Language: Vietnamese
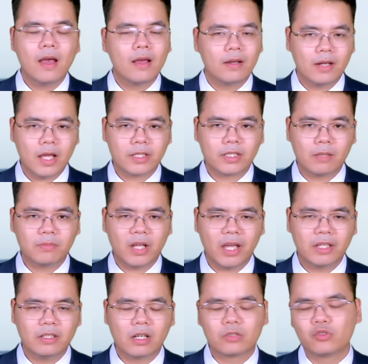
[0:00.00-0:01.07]
Lệnh cấm
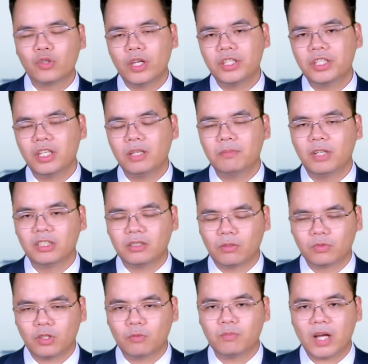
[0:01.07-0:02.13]
này được duy trì bởi
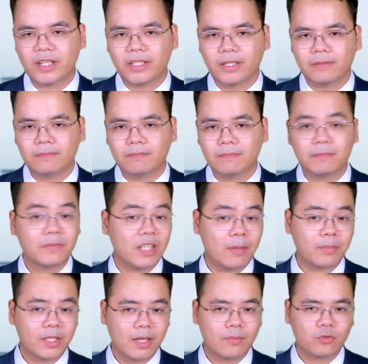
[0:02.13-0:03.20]
Tổng thống Biden nhằm
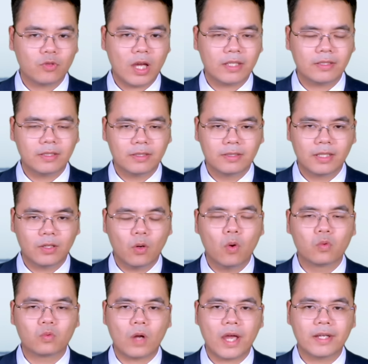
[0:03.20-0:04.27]
kiểm soát những gì
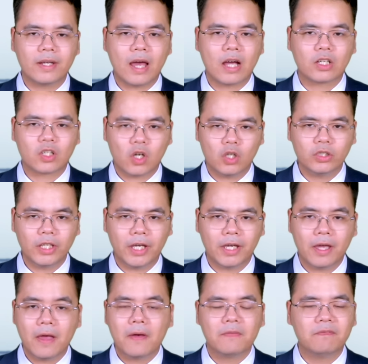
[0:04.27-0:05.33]
Ukraine có thể
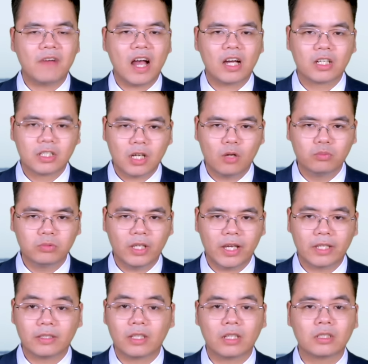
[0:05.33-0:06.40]
và không thể
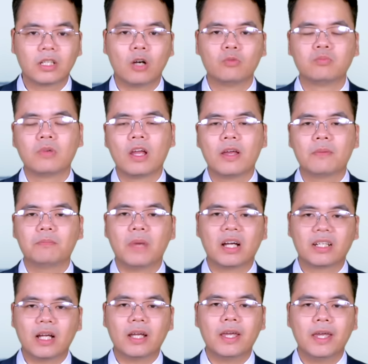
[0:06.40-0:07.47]
tấn công bằng
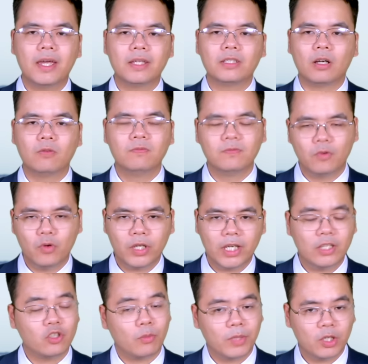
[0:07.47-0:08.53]
các hệ thống vũ
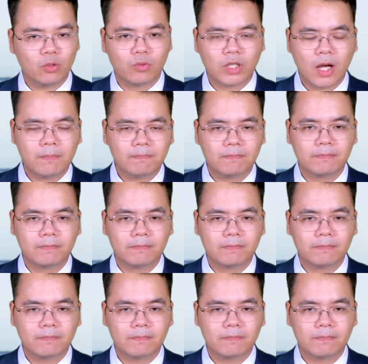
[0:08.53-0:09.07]
khí do Mỹ cung cấp.